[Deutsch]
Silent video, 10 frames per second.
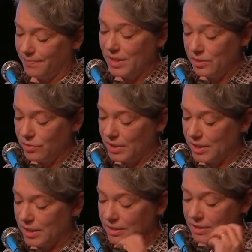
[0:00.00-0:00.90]
Nicht nur der
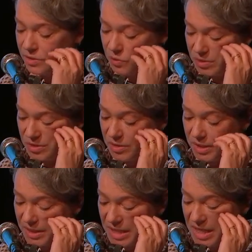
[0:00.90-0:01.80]
Tradition,
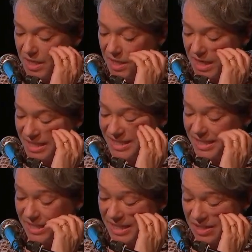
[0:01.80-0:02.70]
sondern ein
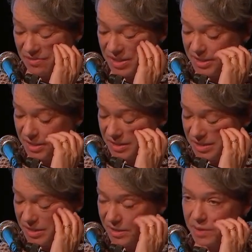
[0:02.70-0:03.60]
sehr
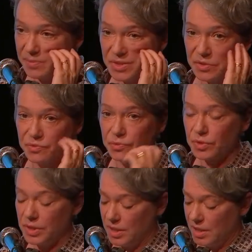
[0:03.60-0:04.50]
gegenwärtiges
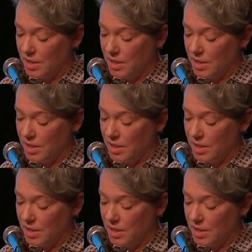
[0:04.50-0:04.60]
Lebensgefühl